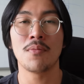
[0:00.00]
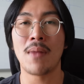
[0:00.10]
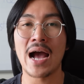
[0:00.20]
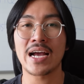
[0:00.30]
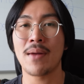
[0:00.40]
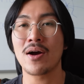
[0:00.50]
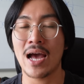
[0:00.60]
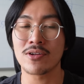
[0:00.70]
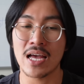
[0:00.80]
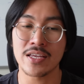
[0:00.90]
Có 3 cái báo
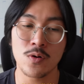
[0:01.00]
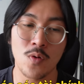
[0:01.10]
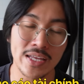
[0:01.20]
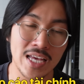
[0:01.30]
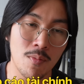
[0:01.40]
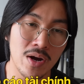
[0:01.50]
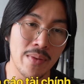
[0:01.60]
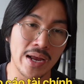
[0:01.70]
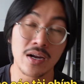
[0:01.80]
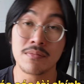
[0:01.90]
cáo tài chính quan trọng mà các
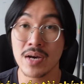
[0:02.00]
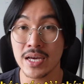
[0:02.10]
bạn nên